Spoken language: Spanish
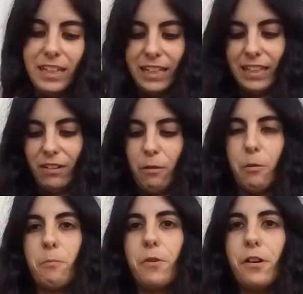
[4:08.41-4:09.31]
Y aquí tengo a
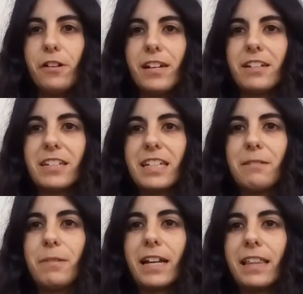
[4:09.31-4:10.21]
Bombón, que no se
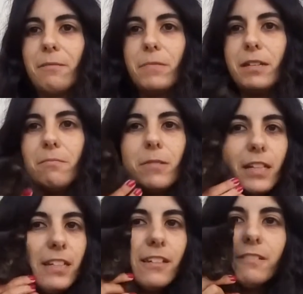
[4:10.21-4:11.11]
separa de mí, mi
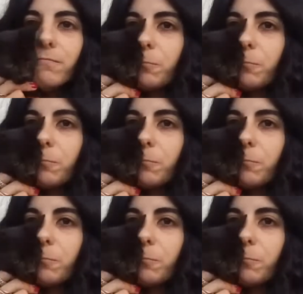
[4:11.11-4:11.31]
niño.